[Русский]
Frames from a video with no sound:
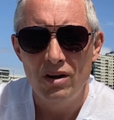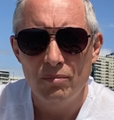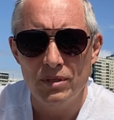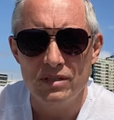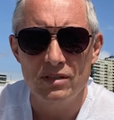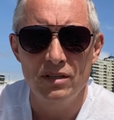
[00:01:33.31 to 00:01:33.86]

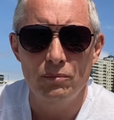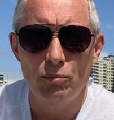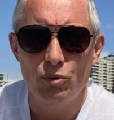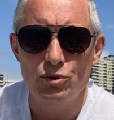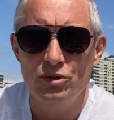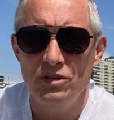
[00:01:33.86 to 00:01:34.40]
пациент
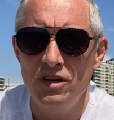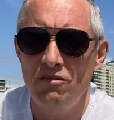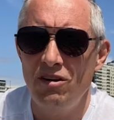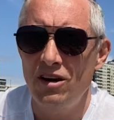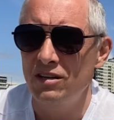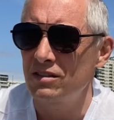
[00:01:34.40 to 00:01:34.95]
просто не
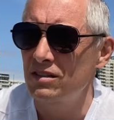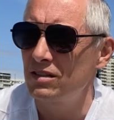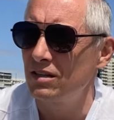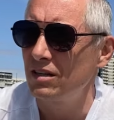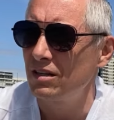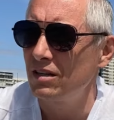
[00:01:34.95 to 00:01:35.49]

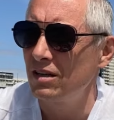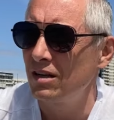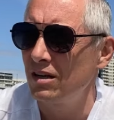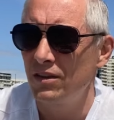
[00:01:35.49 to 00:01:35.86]
являлся а,